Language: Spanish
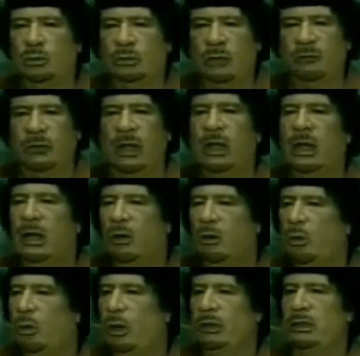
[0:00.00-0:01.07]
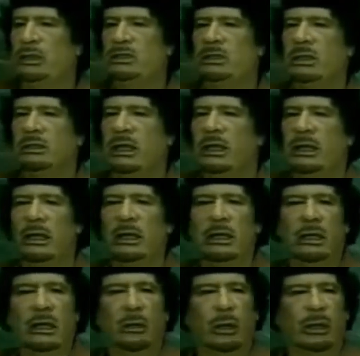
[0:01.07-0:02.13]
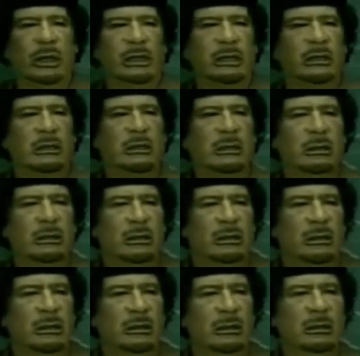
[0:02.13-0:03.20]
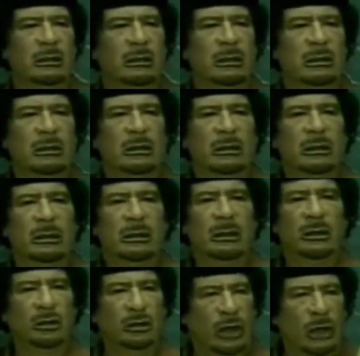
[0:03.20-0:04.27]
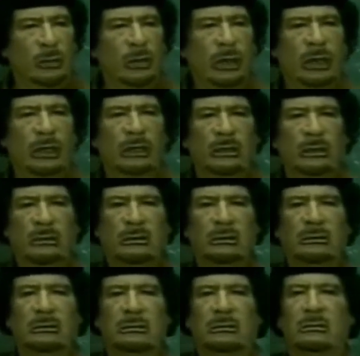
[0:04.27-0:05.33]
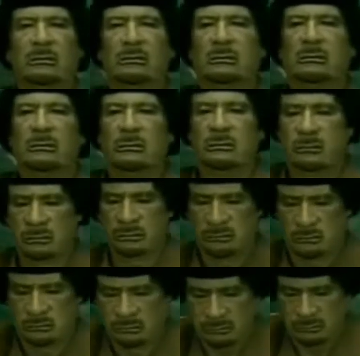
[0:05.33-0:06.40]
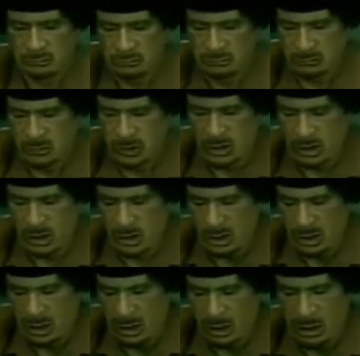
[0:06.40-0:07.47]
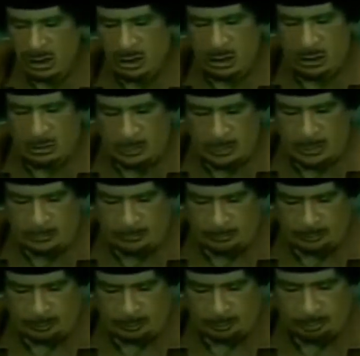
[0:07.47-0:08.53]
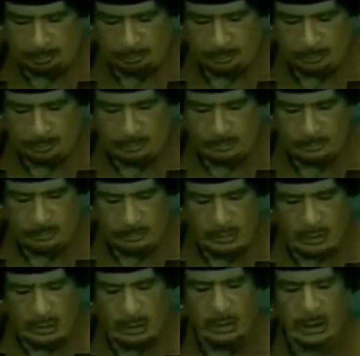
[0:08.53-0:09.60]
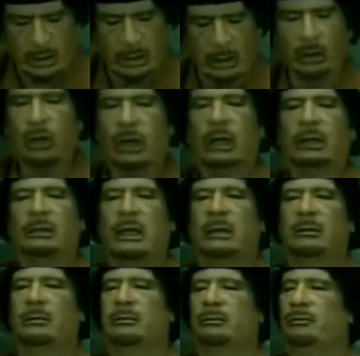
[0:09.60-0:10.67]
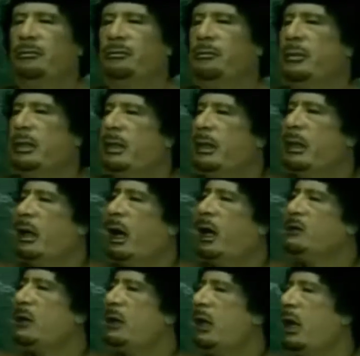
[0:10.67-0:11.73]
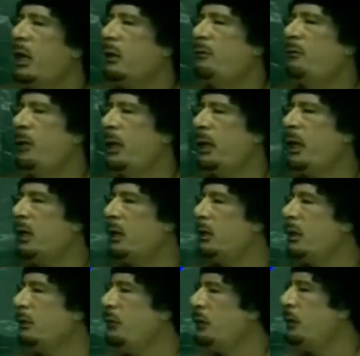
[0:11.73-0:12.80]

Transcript: y lo que acordamos en el preámbulo. Por tanto, el veto en el Consejo de Seguridad contradice la carta. No aceptamos ni reconocemos el veto. En el preámbulo de esta carta se afirma que no se deberá recurrir a la